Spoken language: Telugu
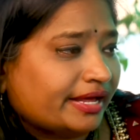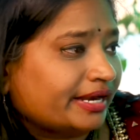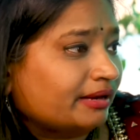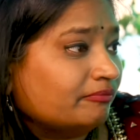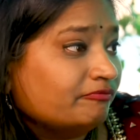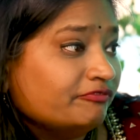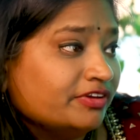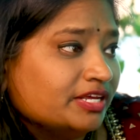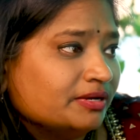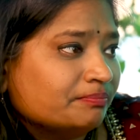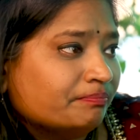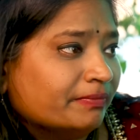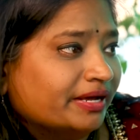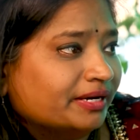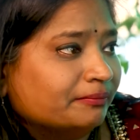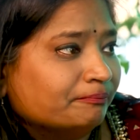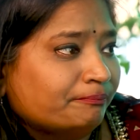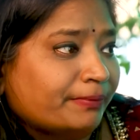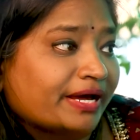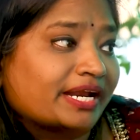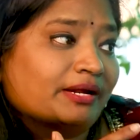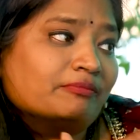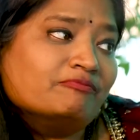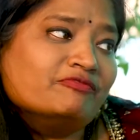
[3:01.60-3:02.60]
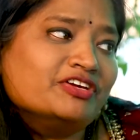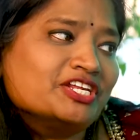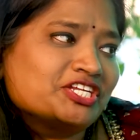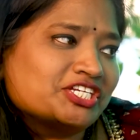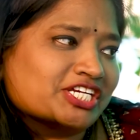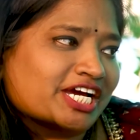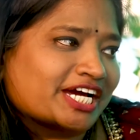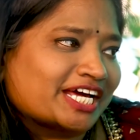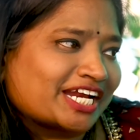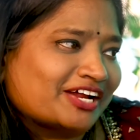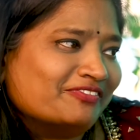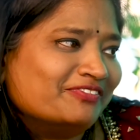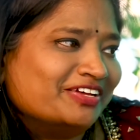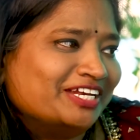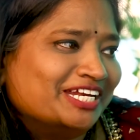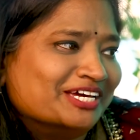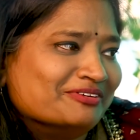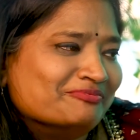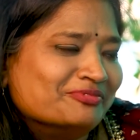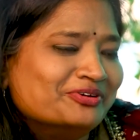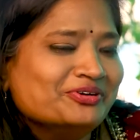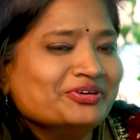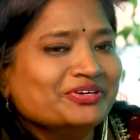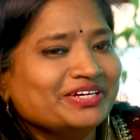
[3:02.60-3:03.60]
కరంవీర్ మనం పరంవీర్ చక్ర
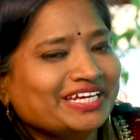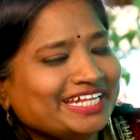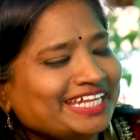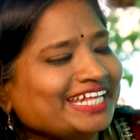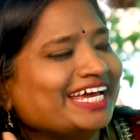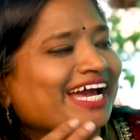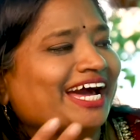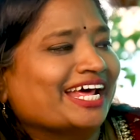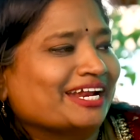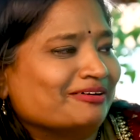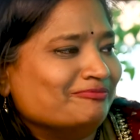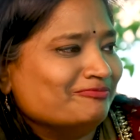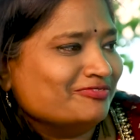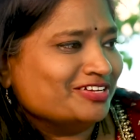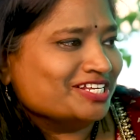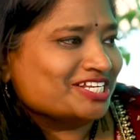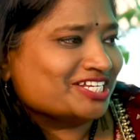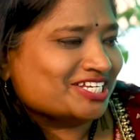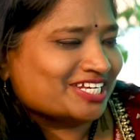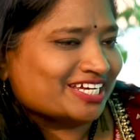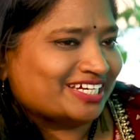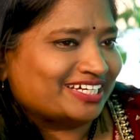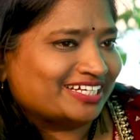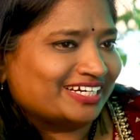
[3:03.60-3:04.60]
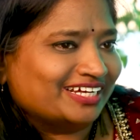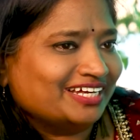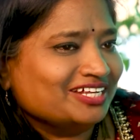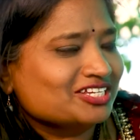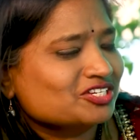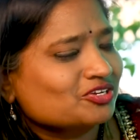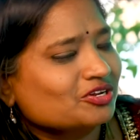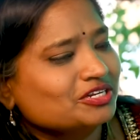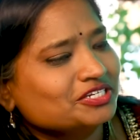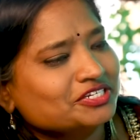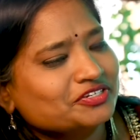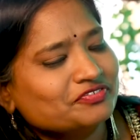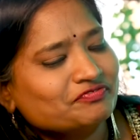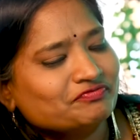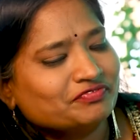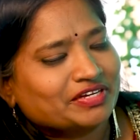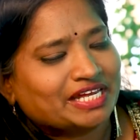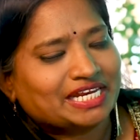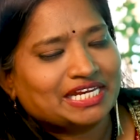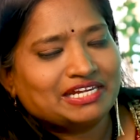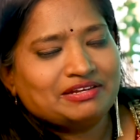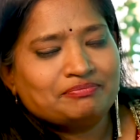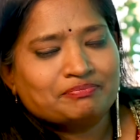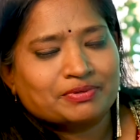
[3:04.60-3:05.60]
విన్నాము ఇది కరంవీర్ చక్ర ఇట్స్ ఆల్సో
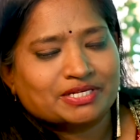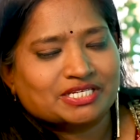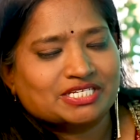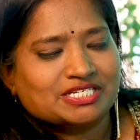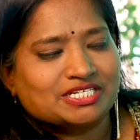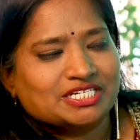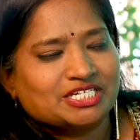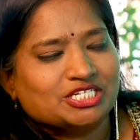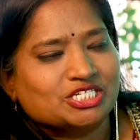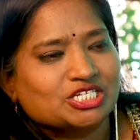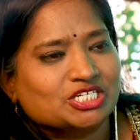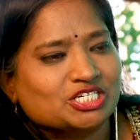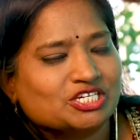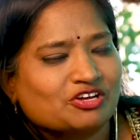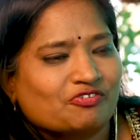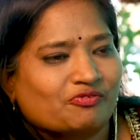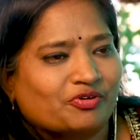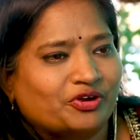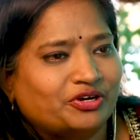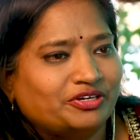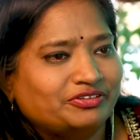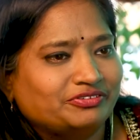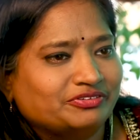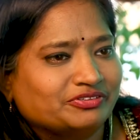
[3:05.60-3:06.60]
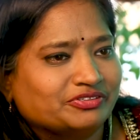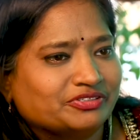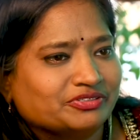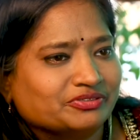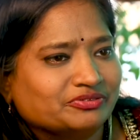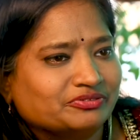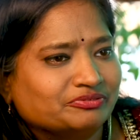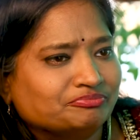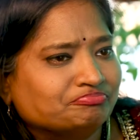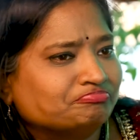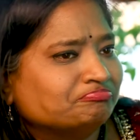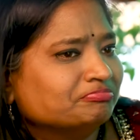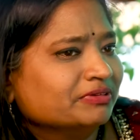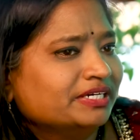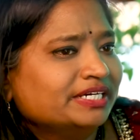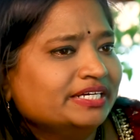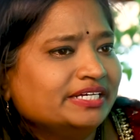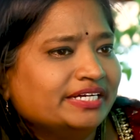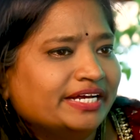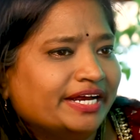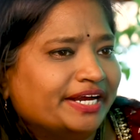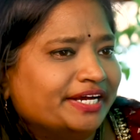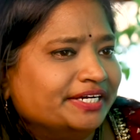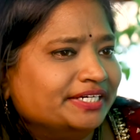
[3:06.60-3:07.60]
వెరీ ప్రెస్టీజియస్ అవార్డ్ సో
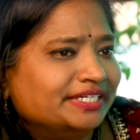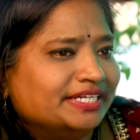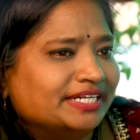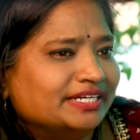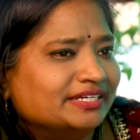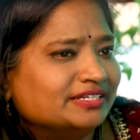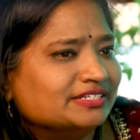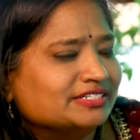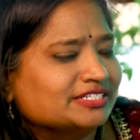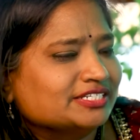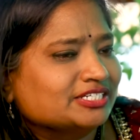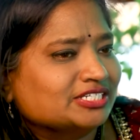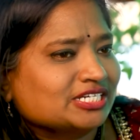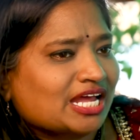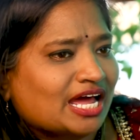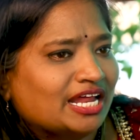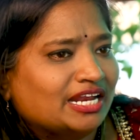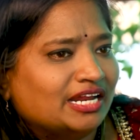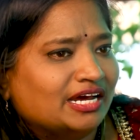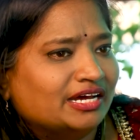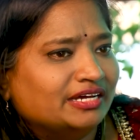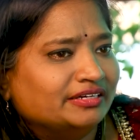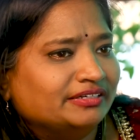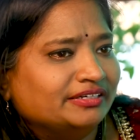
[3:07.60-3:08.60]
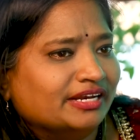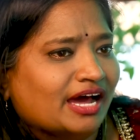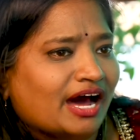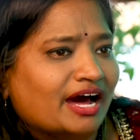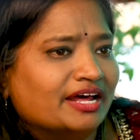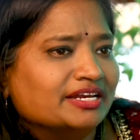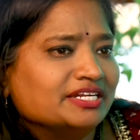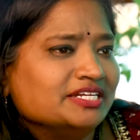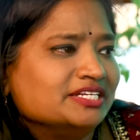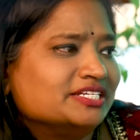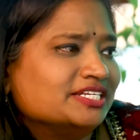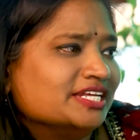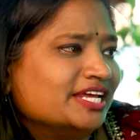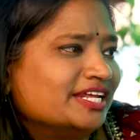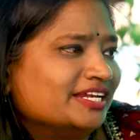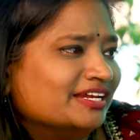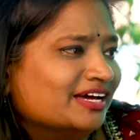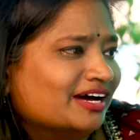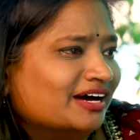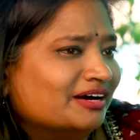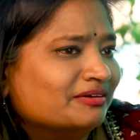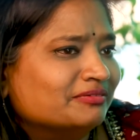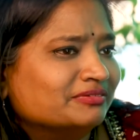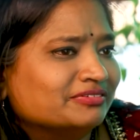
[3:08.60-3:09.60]
అండ్ దెన్ చాలా నారీ
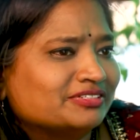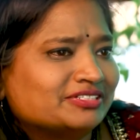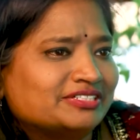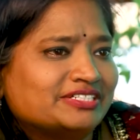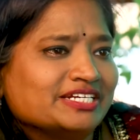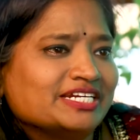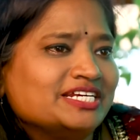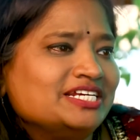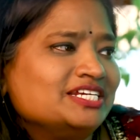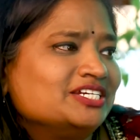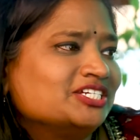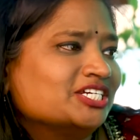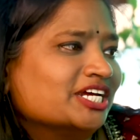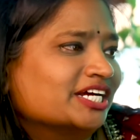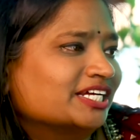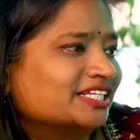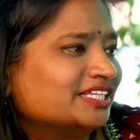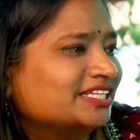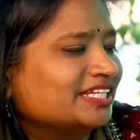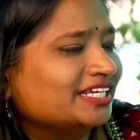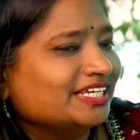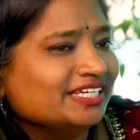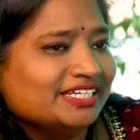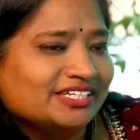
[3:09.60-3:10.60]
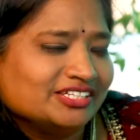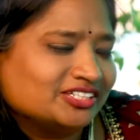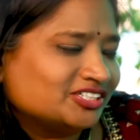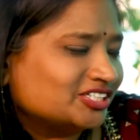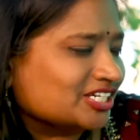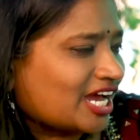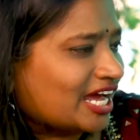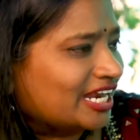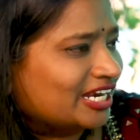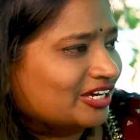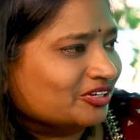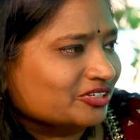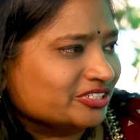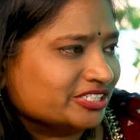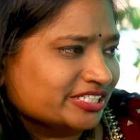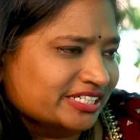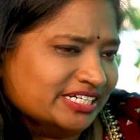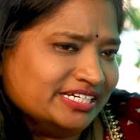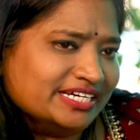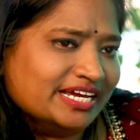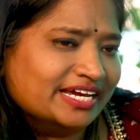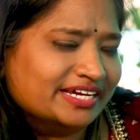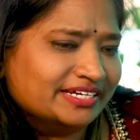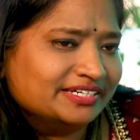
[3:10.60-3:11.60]
సేన స్త్రీ శక్తి చాలా
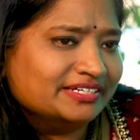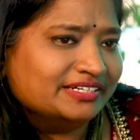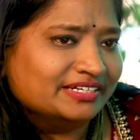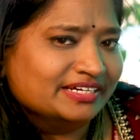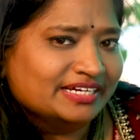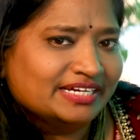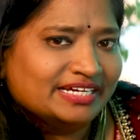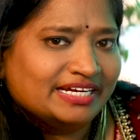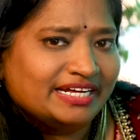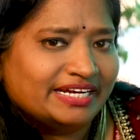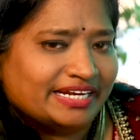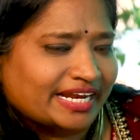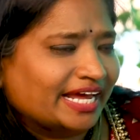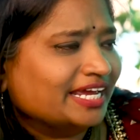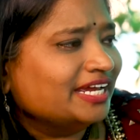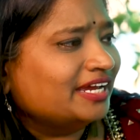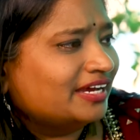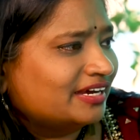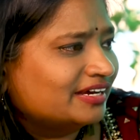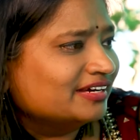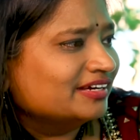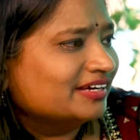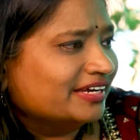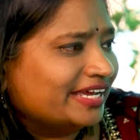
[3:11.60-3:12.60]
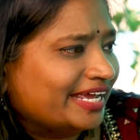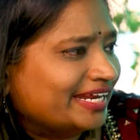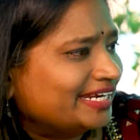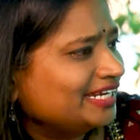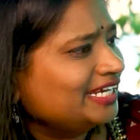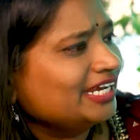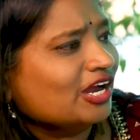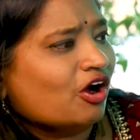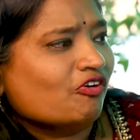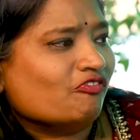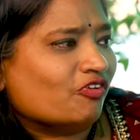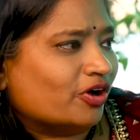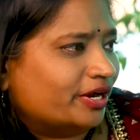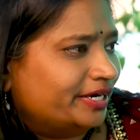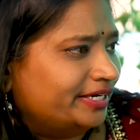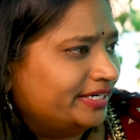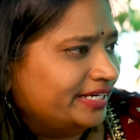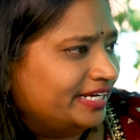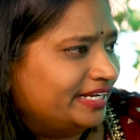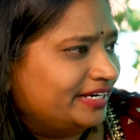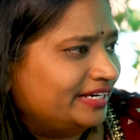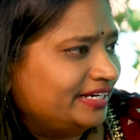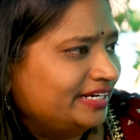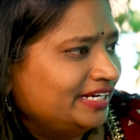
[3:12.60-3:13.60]
వచ్చాయి ఐ లైక్ ఎనీ
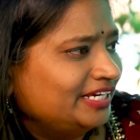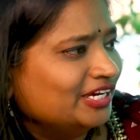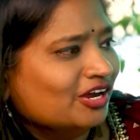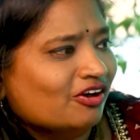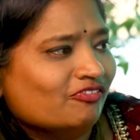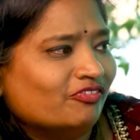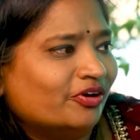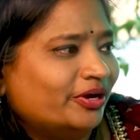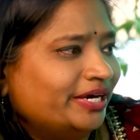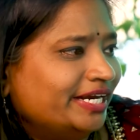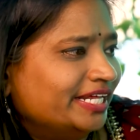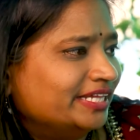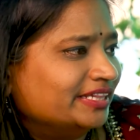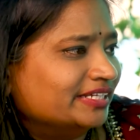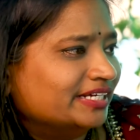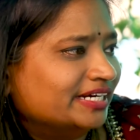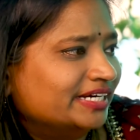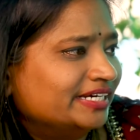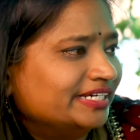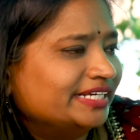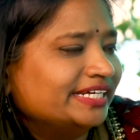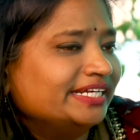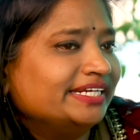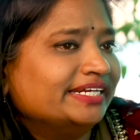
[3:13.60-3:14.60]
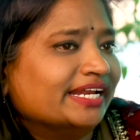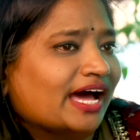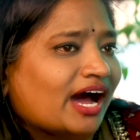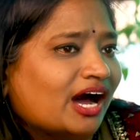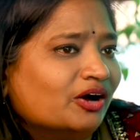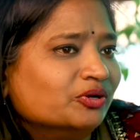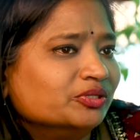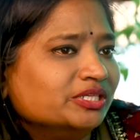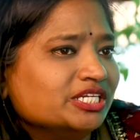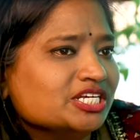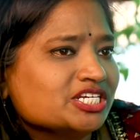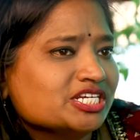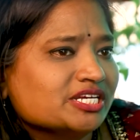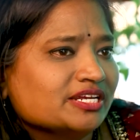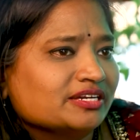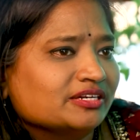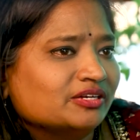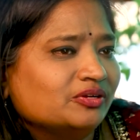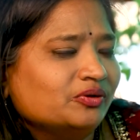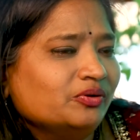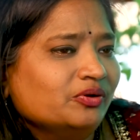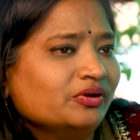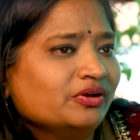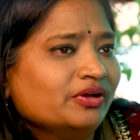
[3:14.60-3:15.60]
అవార్డ్ ఎనీ అవార్డ్ ఎందుకంటే నా
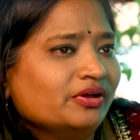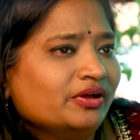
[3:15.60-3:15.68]
ఉద్దేశంలో